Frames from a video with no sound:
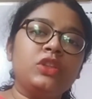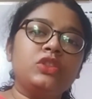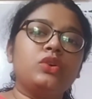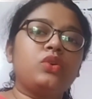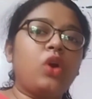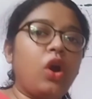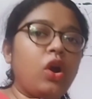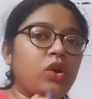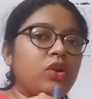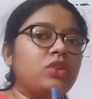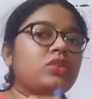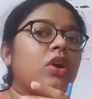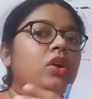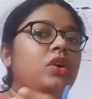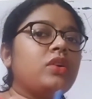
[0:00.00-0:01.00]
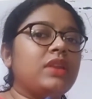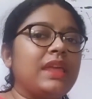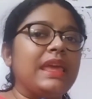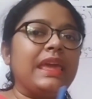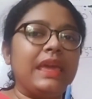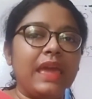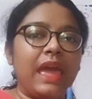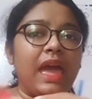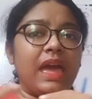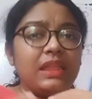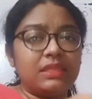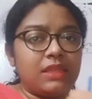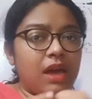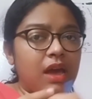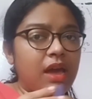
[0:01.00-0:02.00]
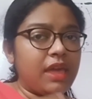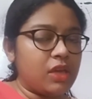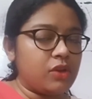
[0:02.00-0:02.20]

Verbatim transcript: তো কখন কখন এ অ্যান দা